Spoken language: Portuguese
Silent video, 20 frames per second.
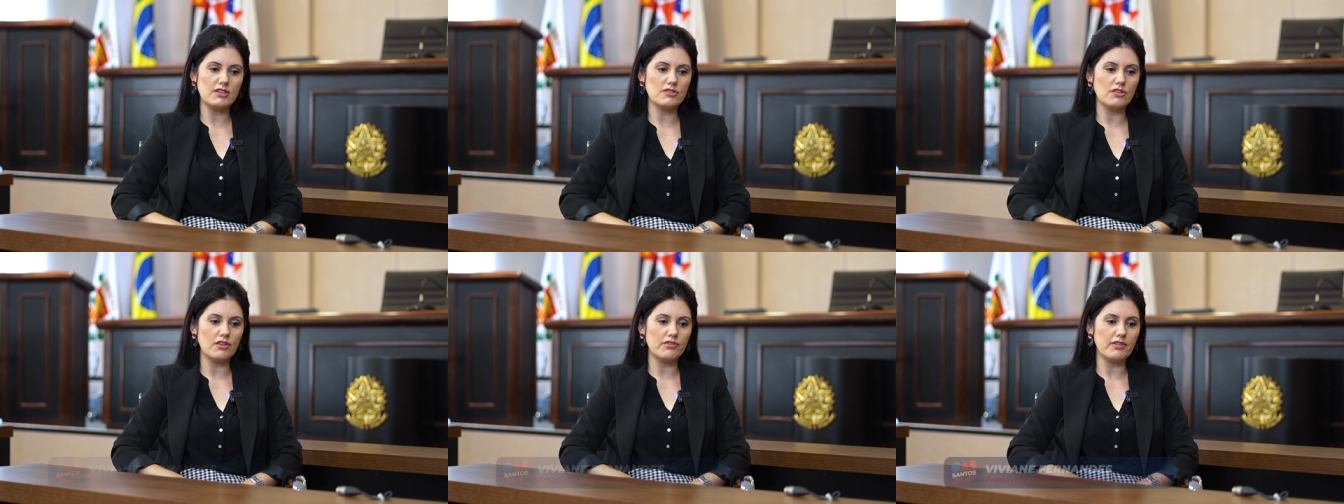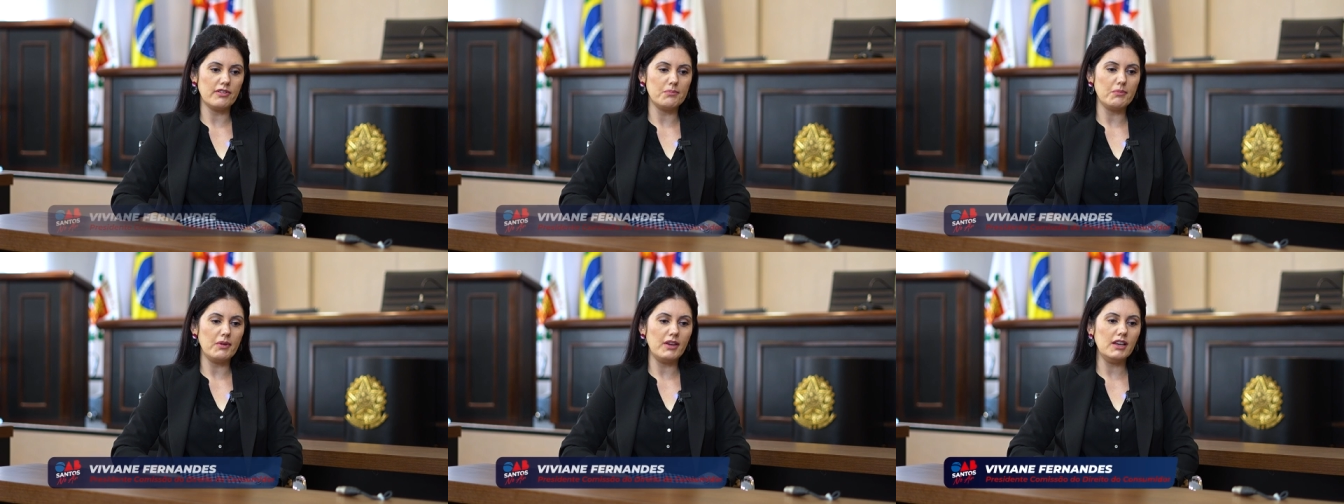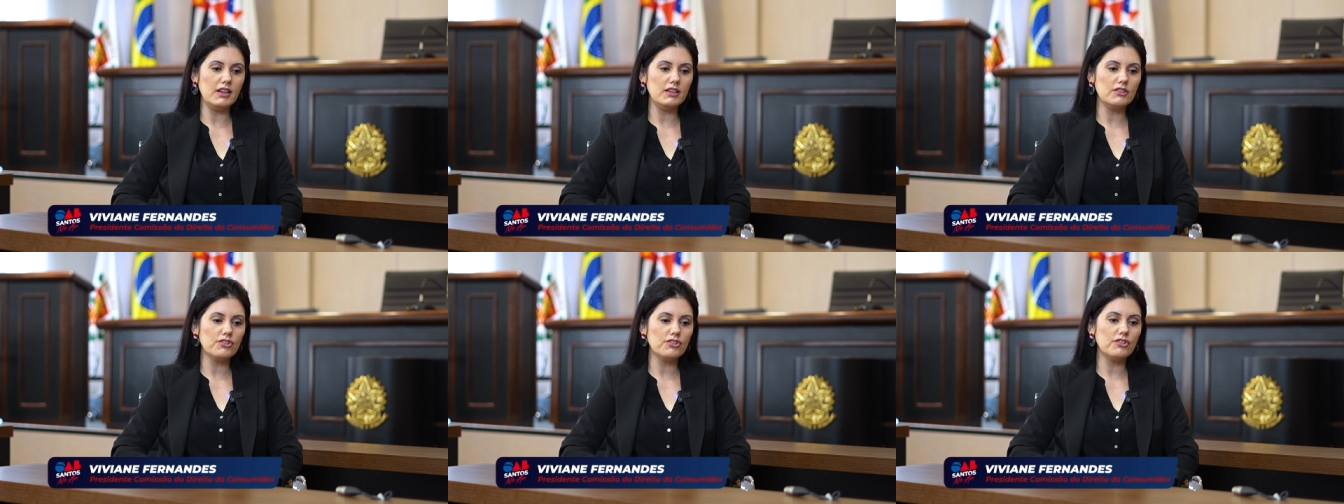
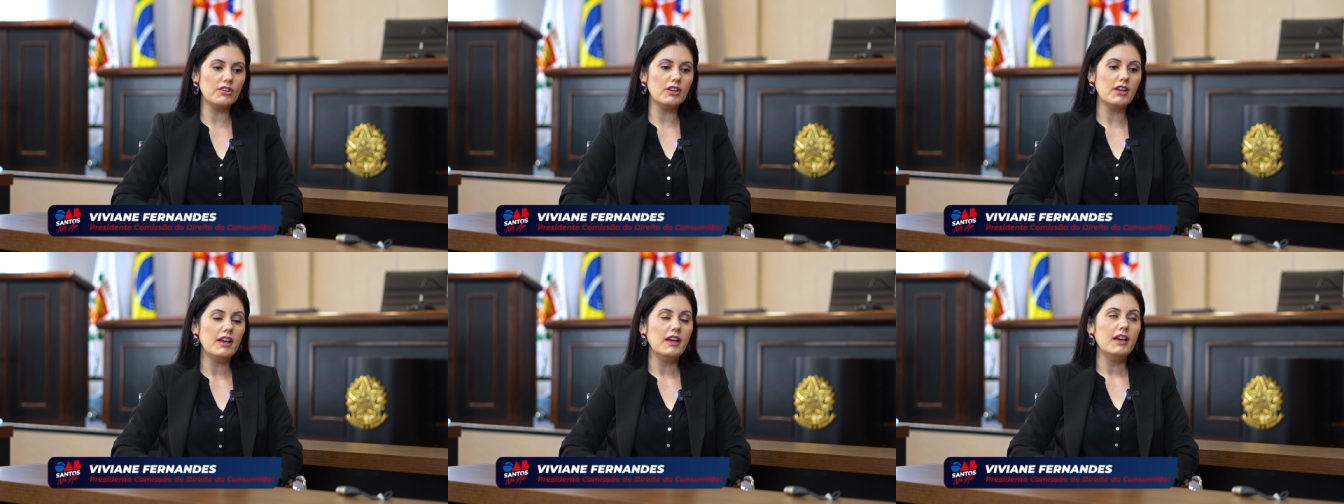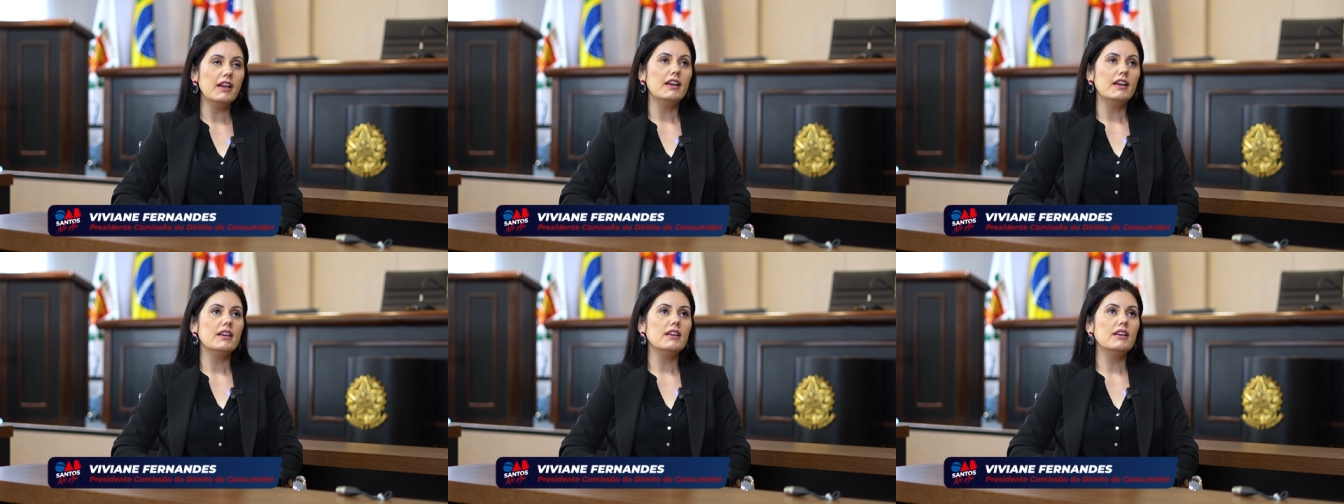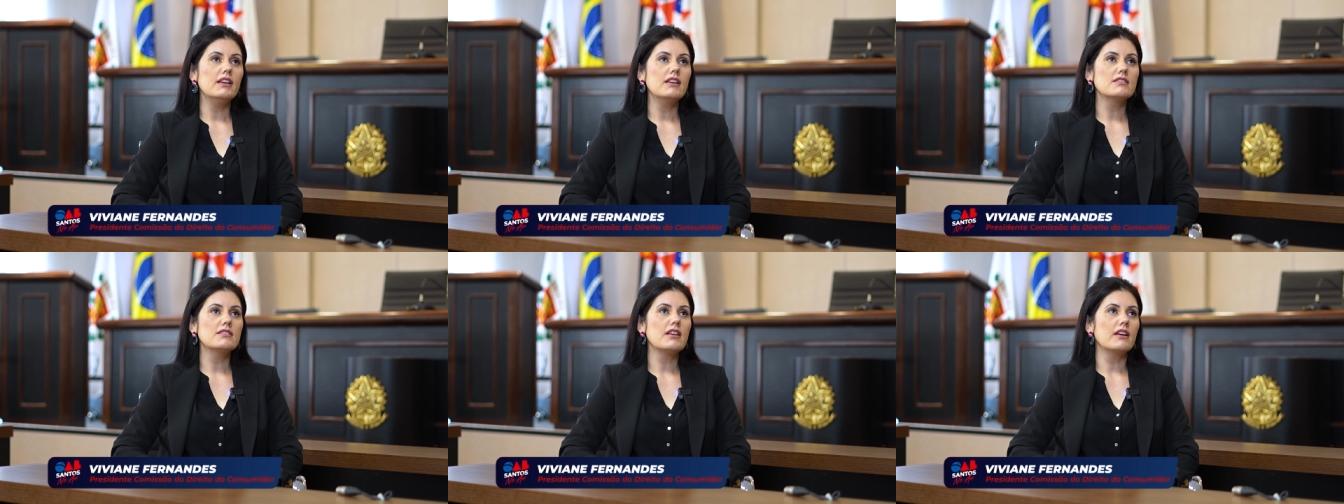novamente
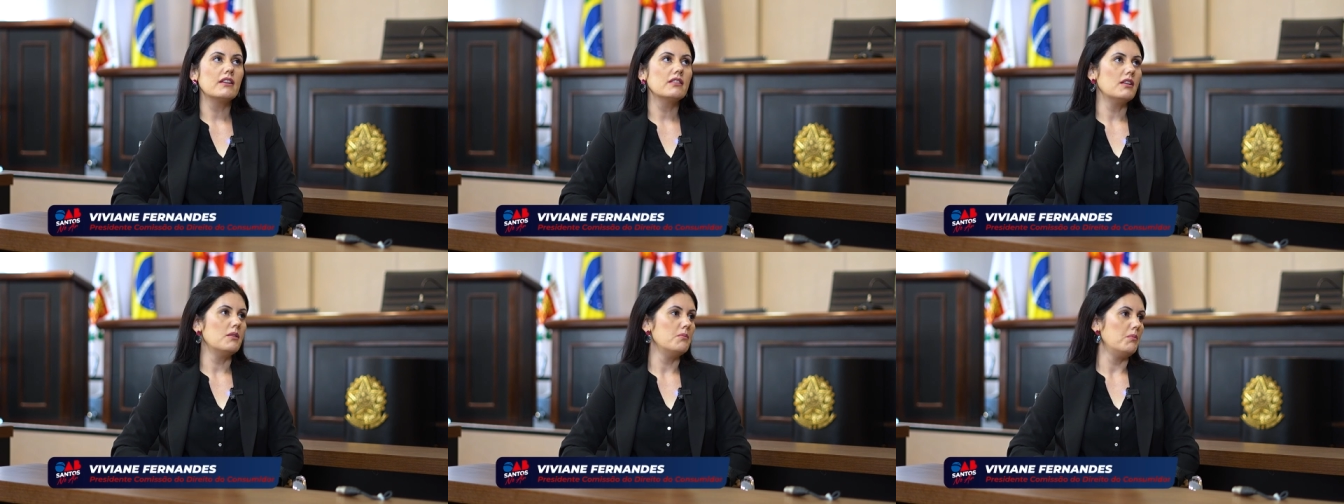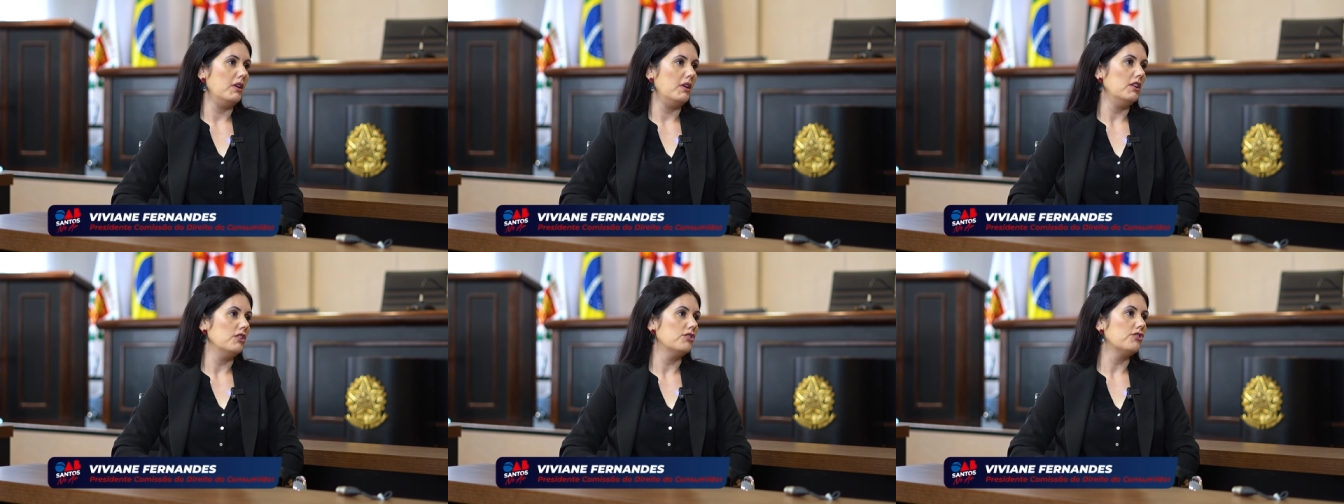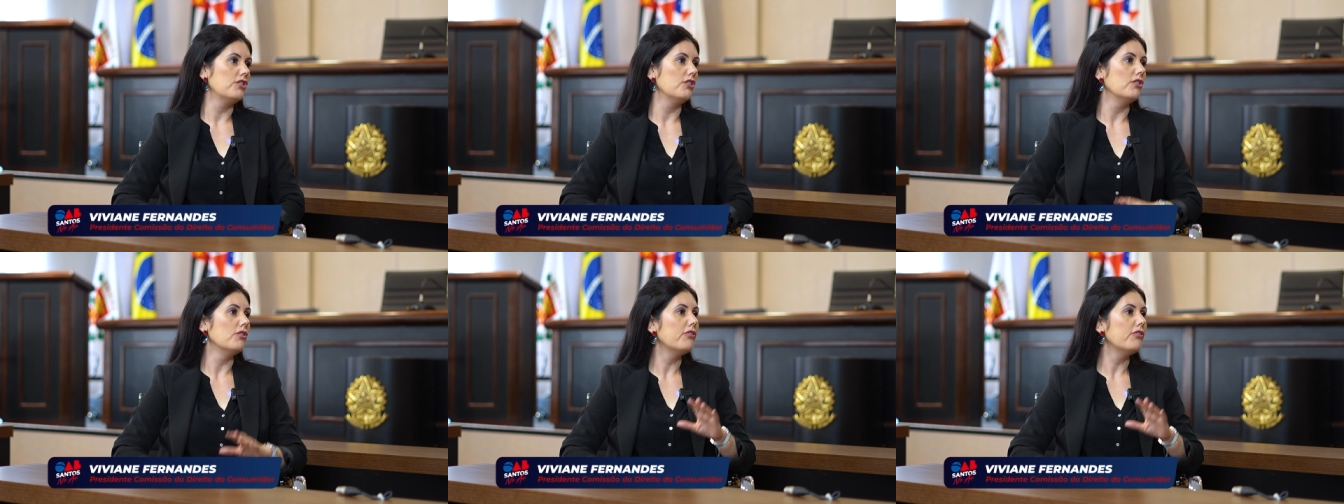e
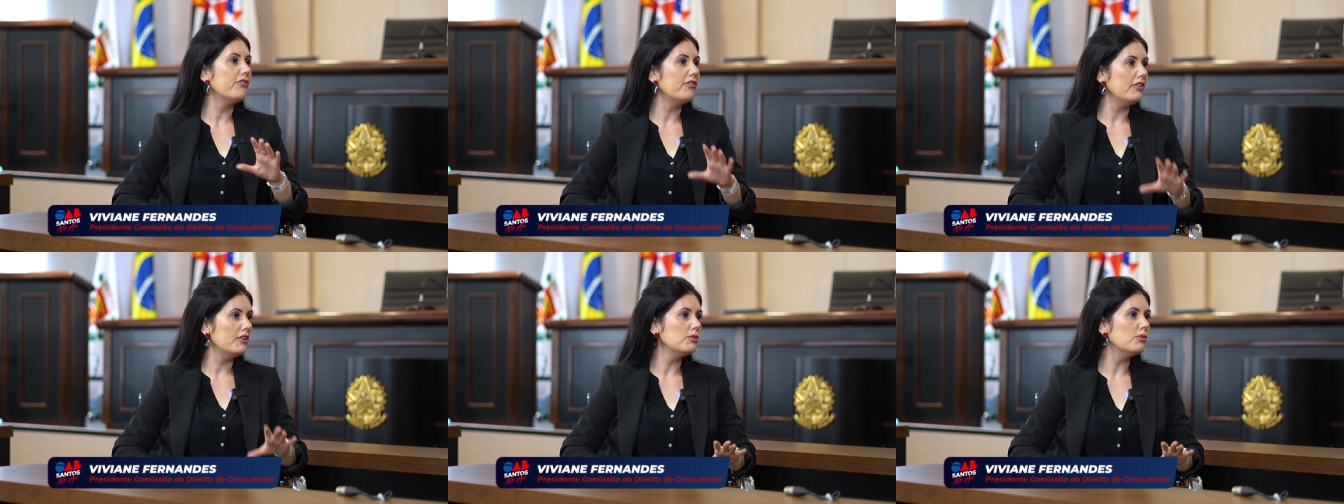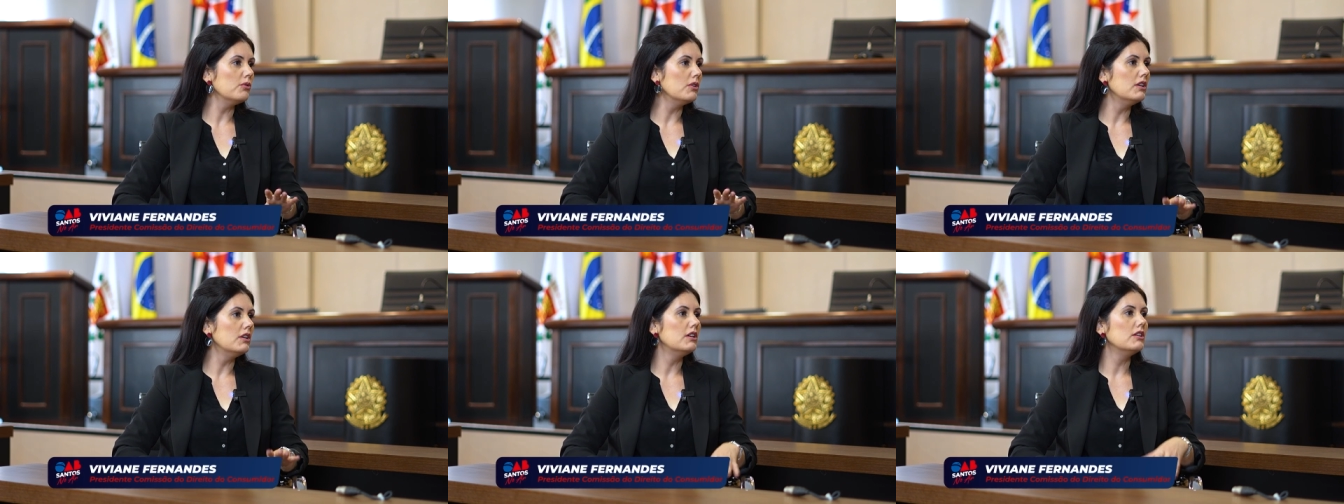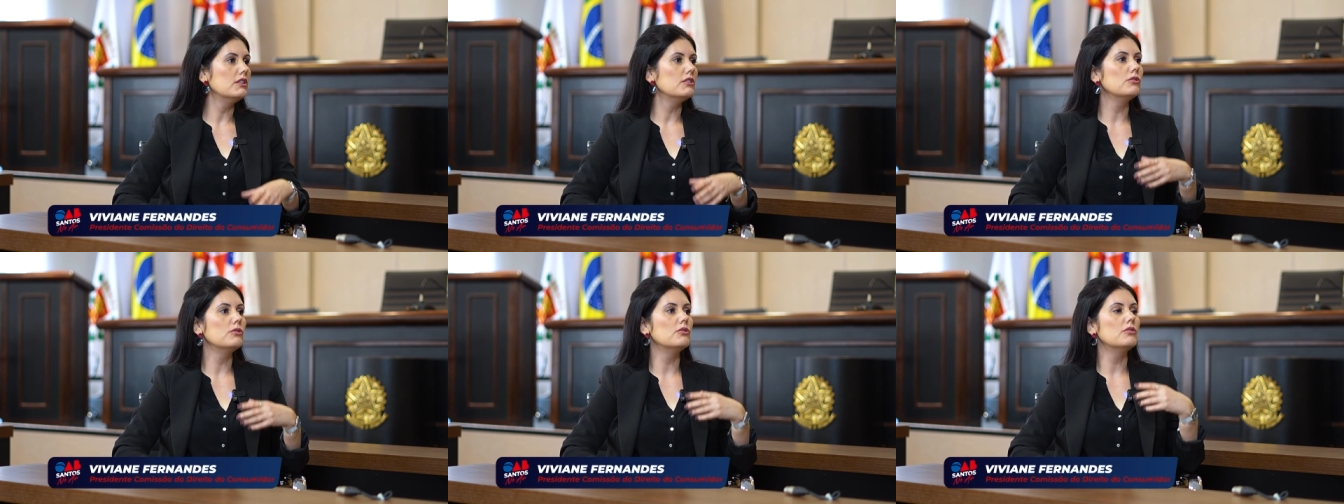certamente no fim do
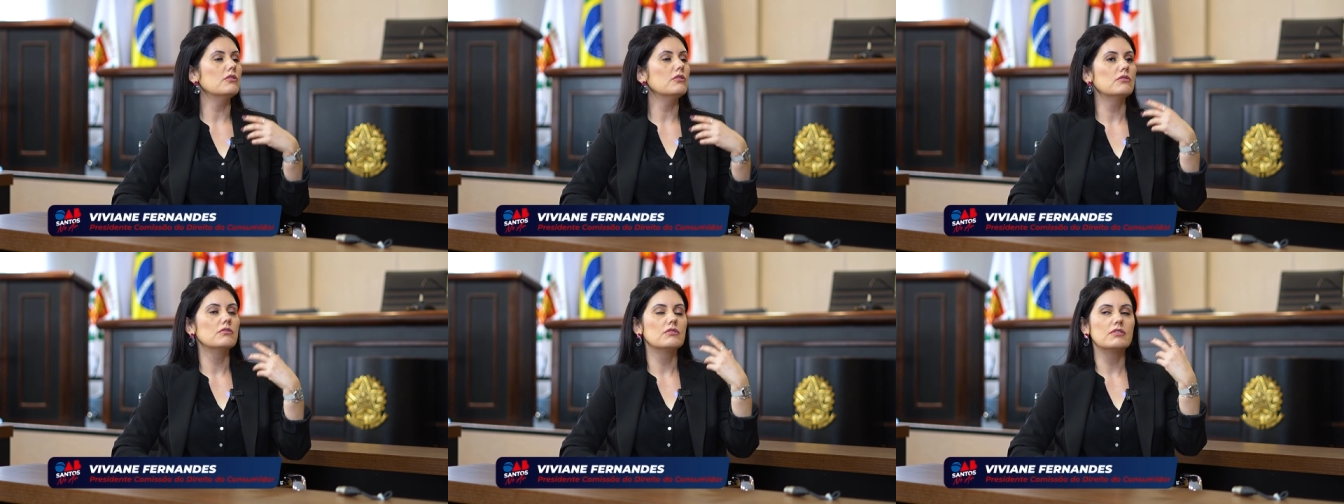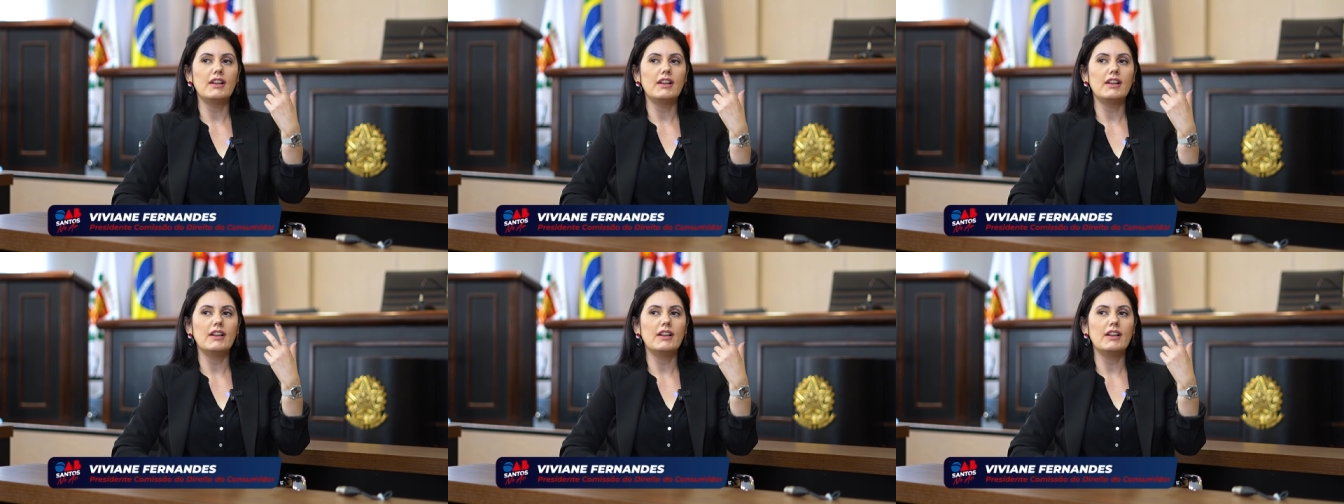ano,